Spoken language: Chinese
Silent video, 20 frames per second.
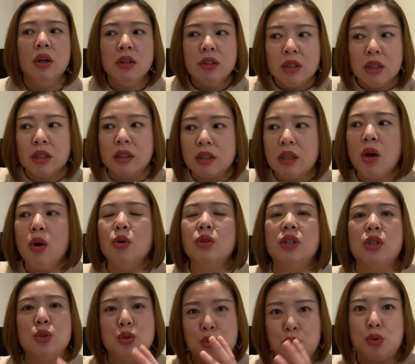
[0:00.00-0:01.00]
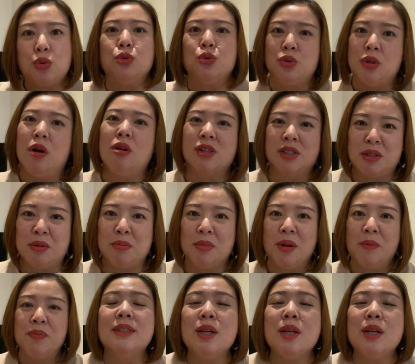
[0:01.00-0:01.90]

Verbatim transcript: 你到底需要什么。